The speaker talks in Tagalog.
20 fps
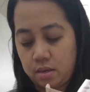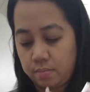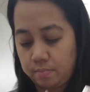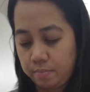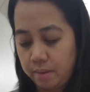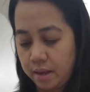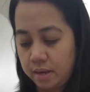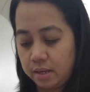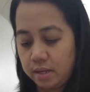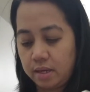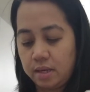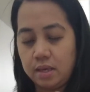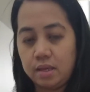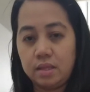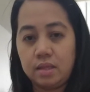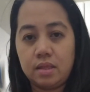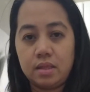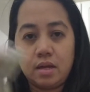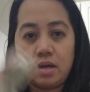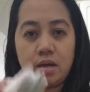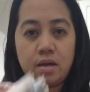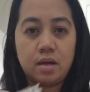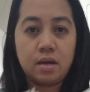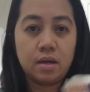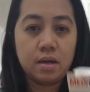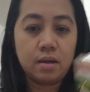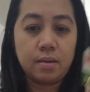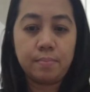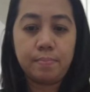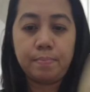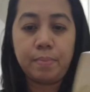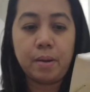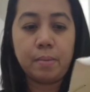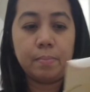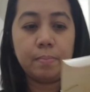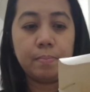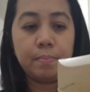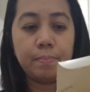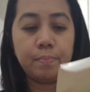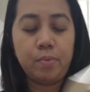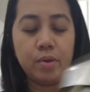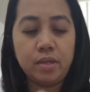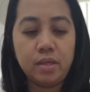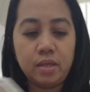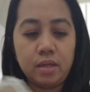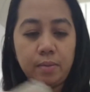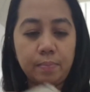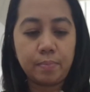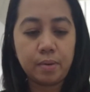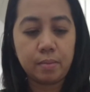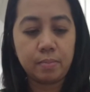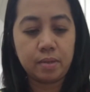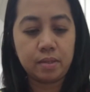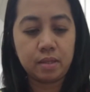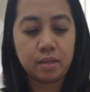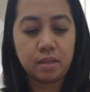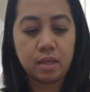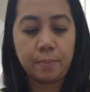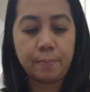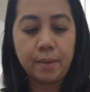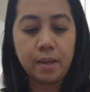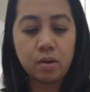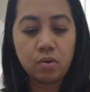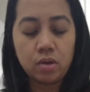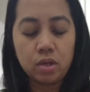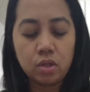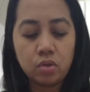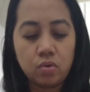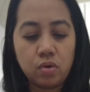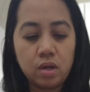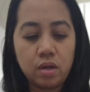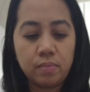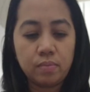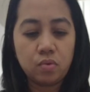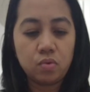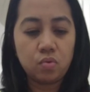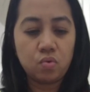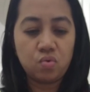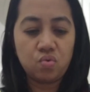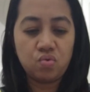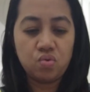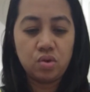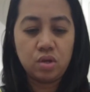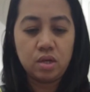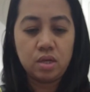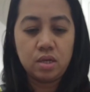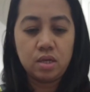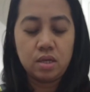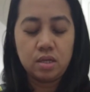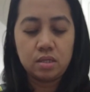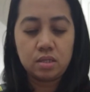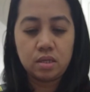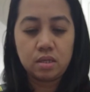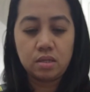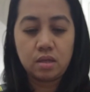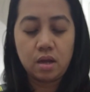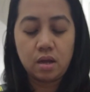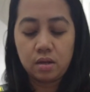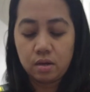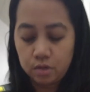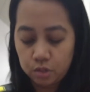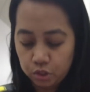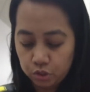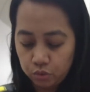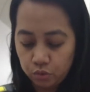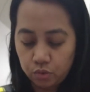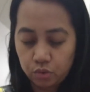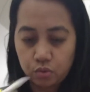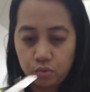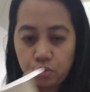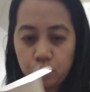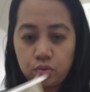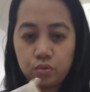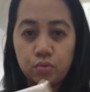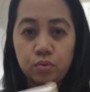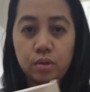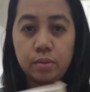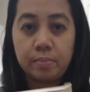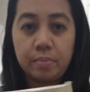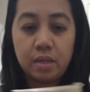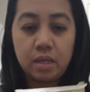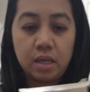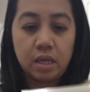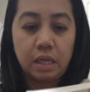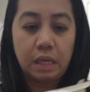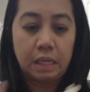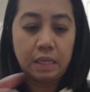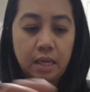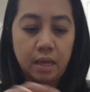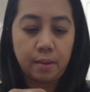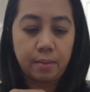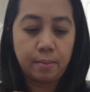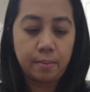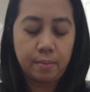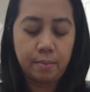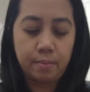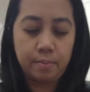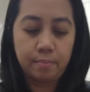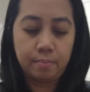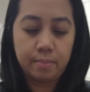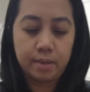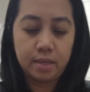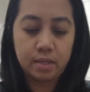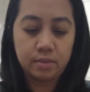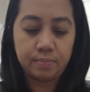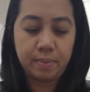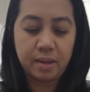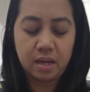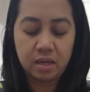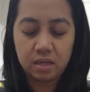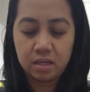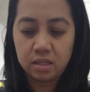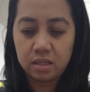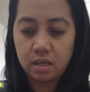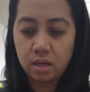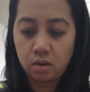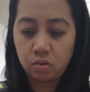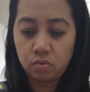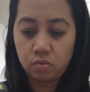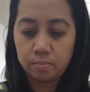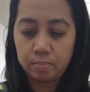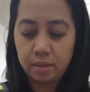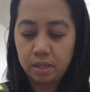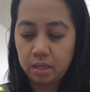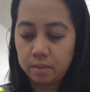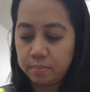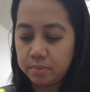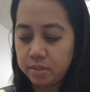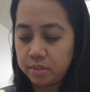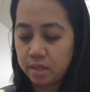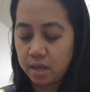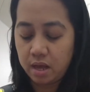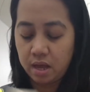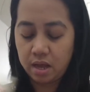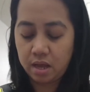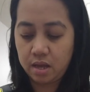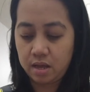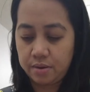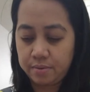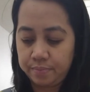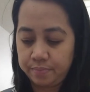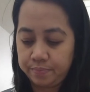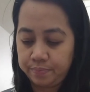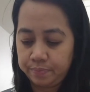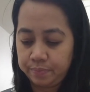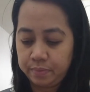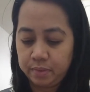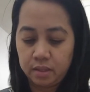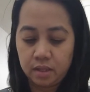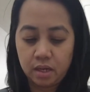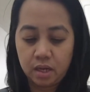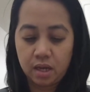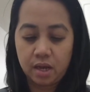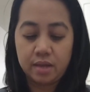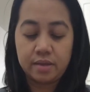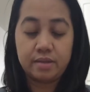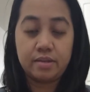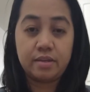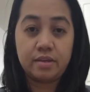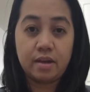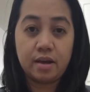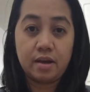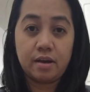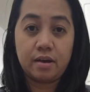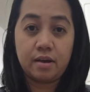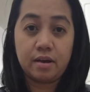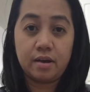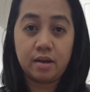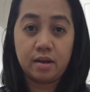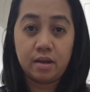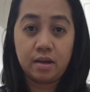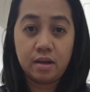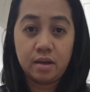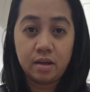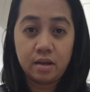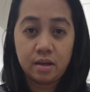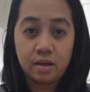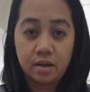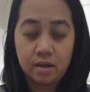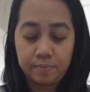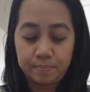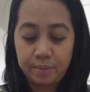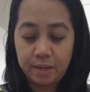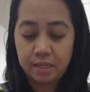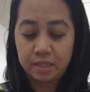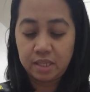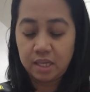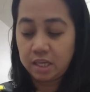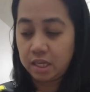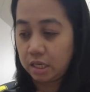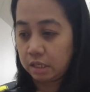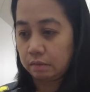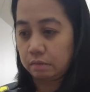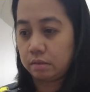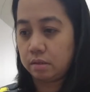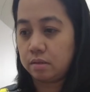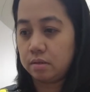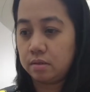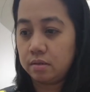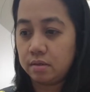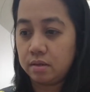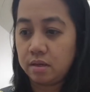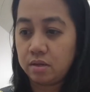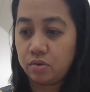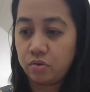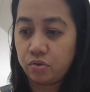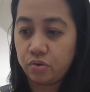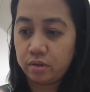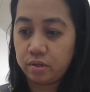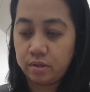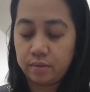band-aid na pang, pwede ng pang matanda. Pero ito, alam ko, sa dollar store ko to nabili. Kaya, may, parang hindi ako believe sa kanyang pagdikit. Ganon.